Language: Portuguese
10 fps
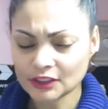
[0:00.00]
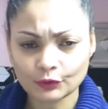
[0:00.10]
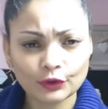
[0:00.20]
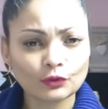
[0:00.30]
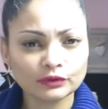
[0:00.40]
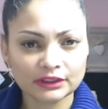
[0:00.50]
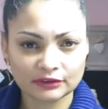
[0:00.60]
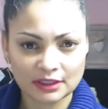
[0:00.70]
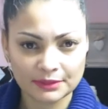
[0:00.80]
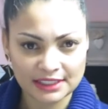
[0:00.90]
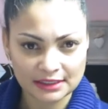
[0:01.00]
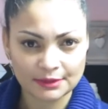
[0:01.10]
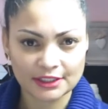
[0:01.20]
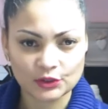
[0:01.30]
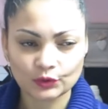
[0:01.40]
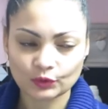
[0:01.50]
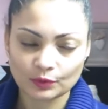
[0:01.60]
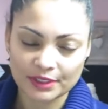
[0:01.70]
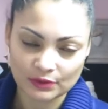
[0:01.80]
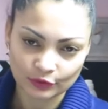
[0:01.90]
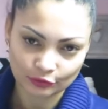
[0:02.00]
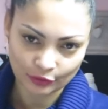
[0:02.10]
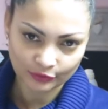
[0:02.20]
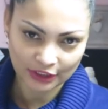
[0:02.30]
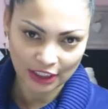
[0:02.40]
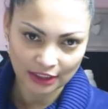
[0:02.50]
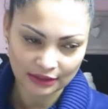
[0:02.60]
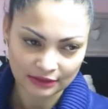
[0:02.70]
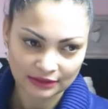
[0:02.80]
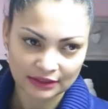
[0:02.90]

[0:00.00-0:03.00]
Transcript: no encontro das minhas amigas youtubers, quando eu voltei,